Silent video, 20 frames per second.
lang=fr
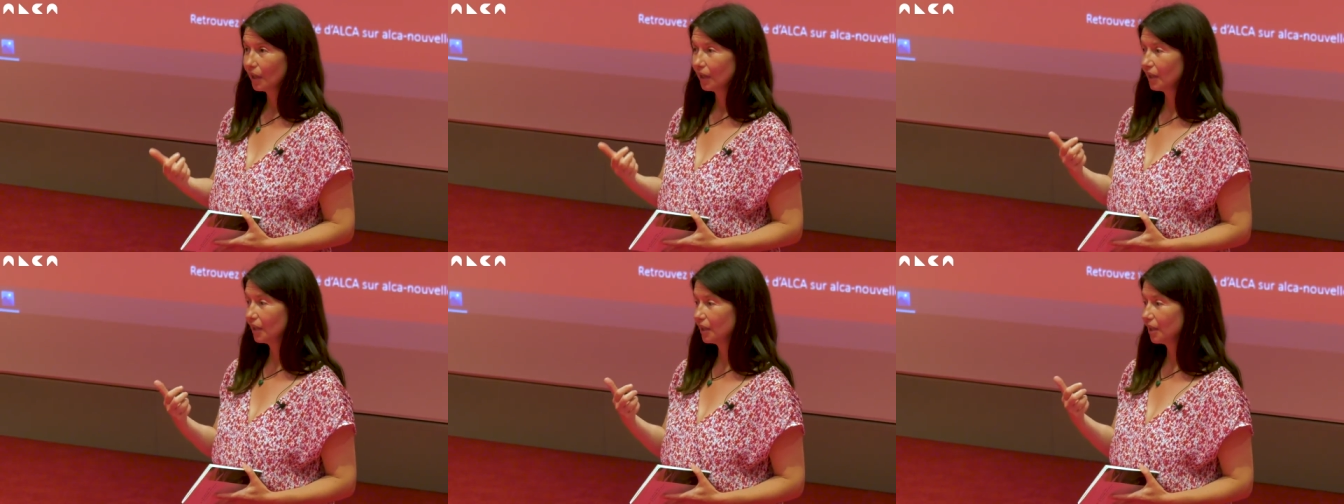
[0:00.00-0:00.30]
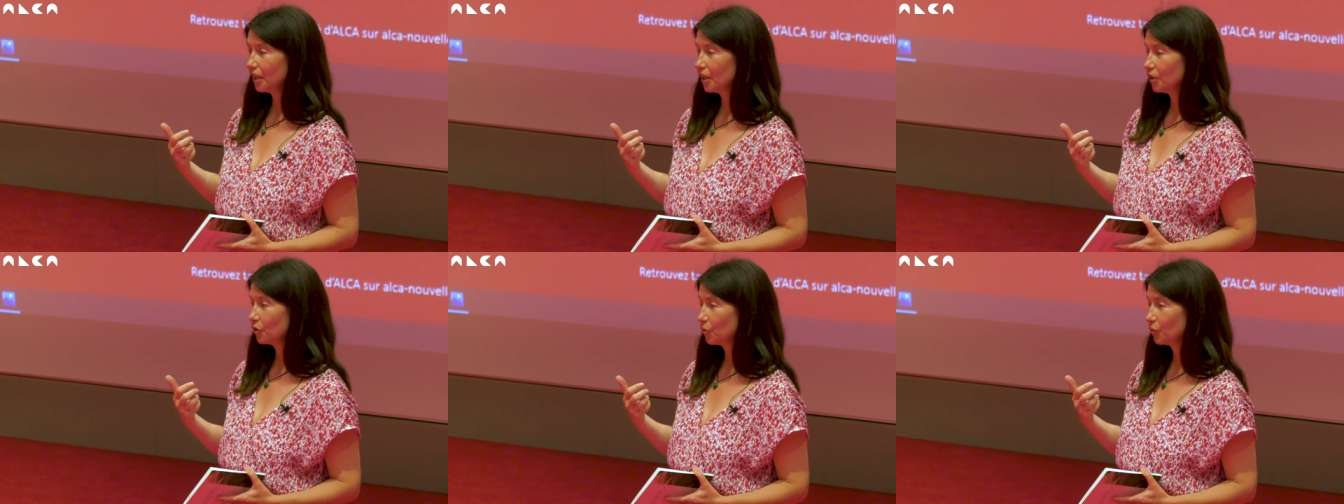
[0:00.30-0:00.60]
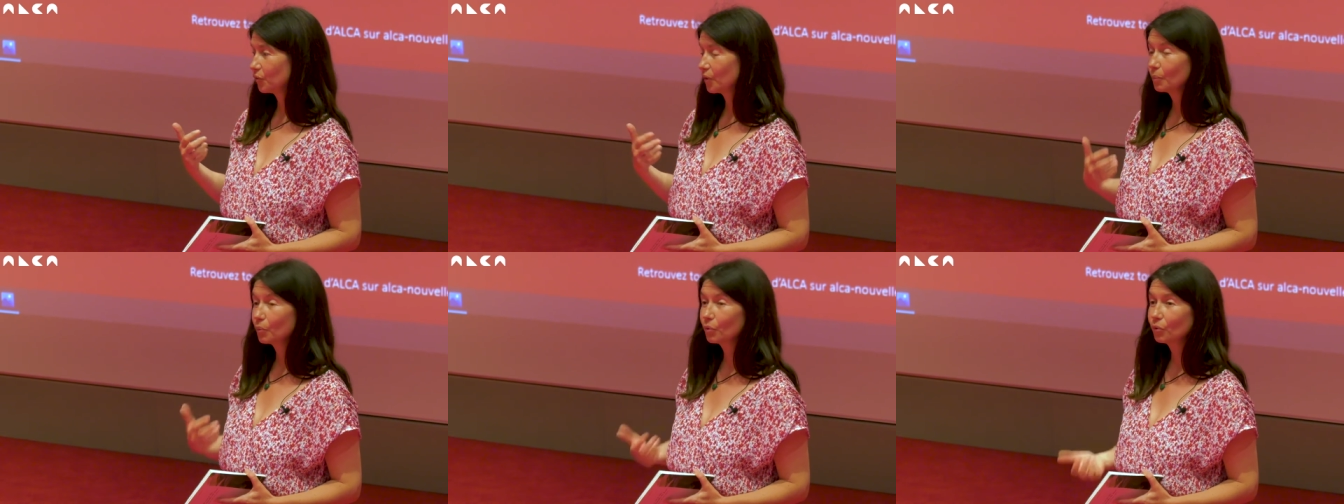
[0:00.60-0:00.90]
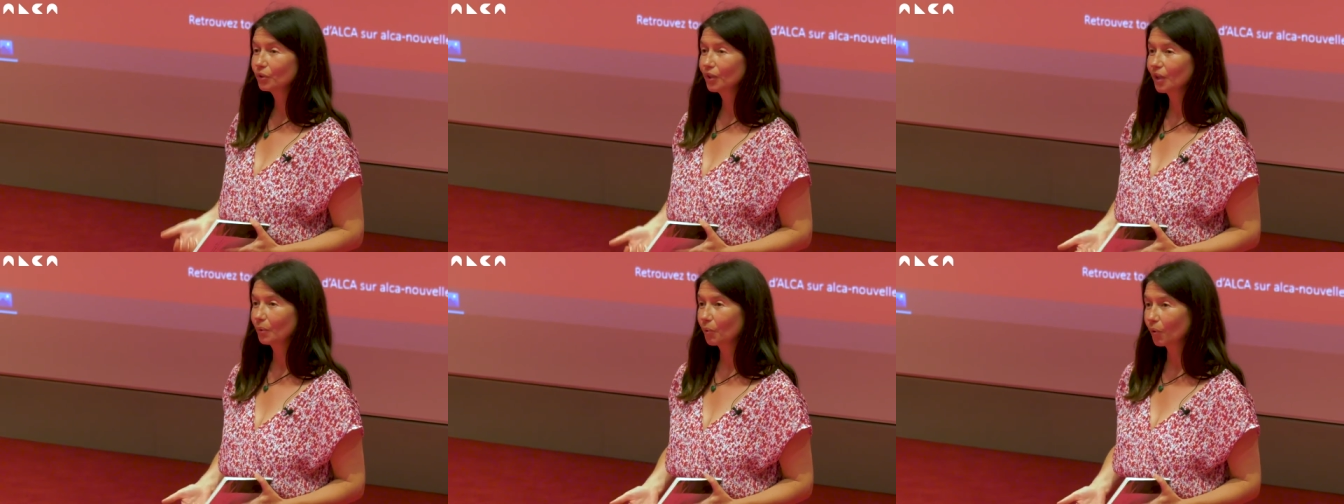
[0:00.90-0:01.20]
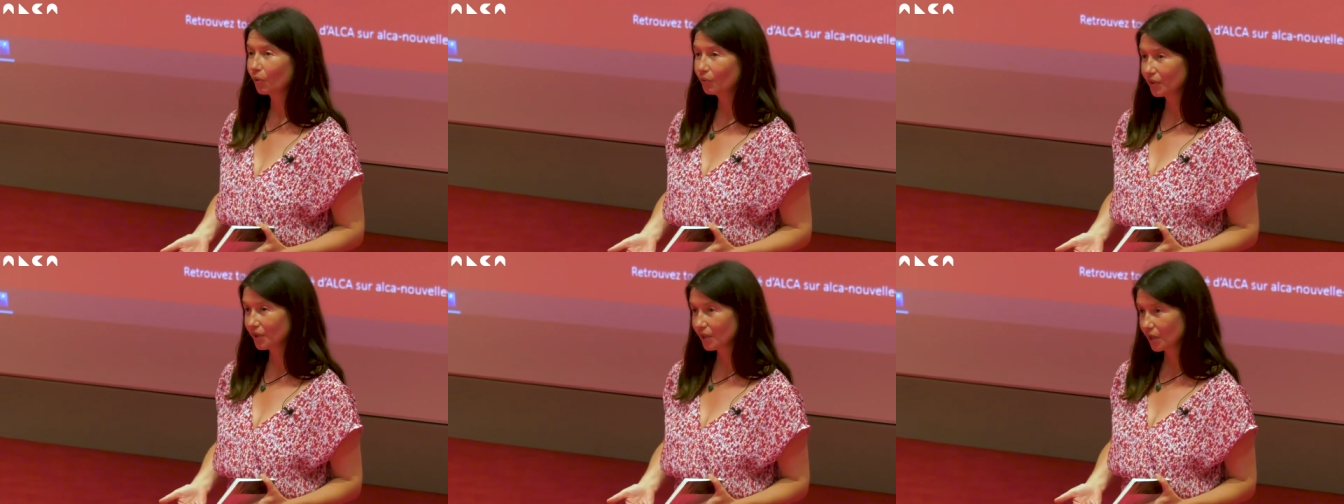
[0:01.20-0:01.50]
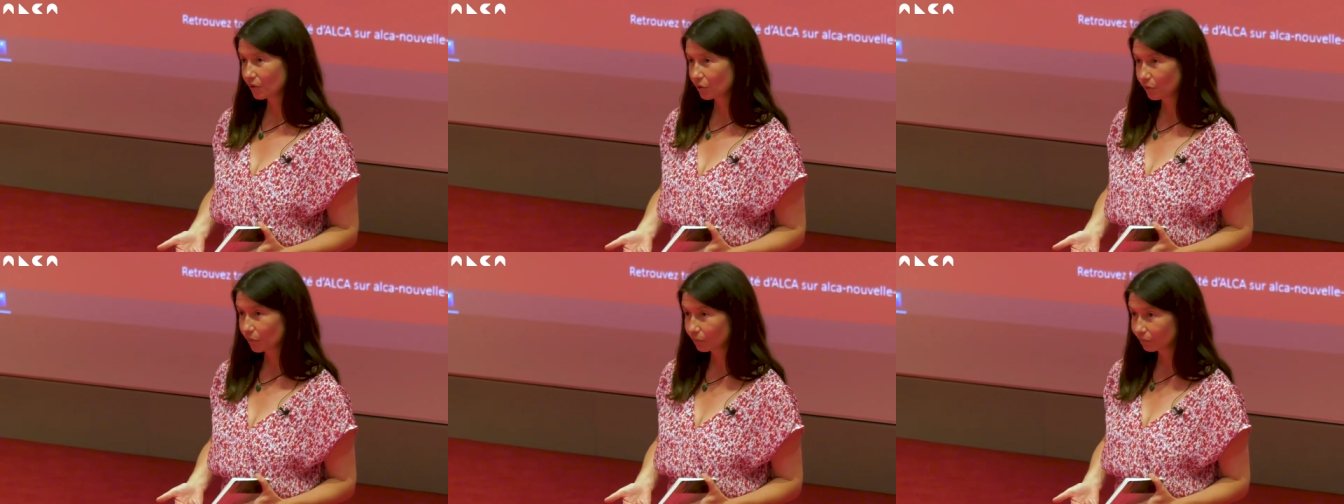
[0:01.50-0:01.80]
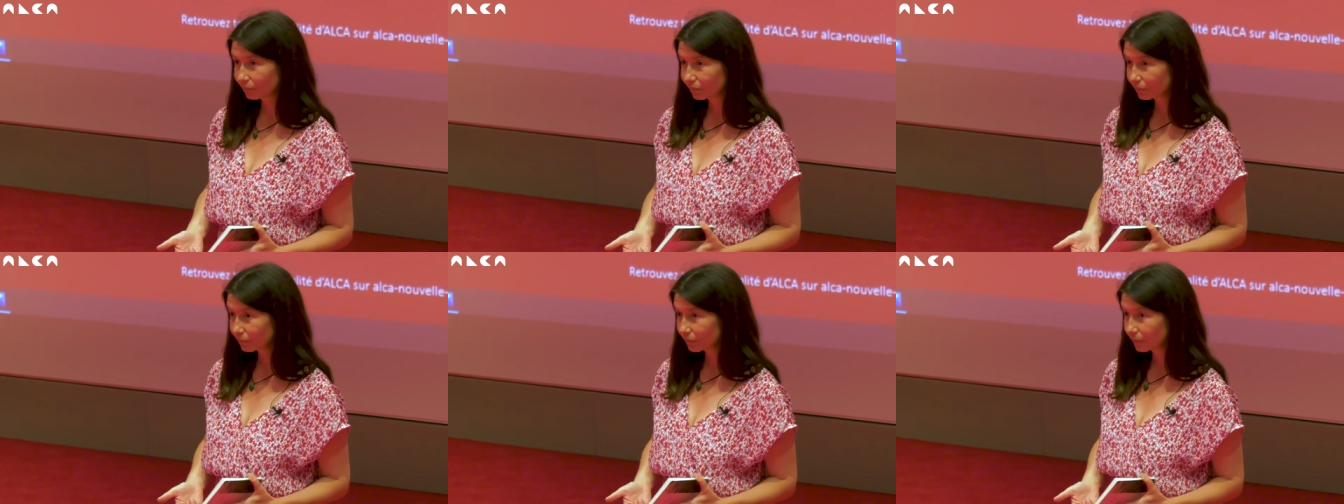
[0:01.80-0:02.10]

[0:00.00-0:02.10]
et je fais beaucoup d'improvisation.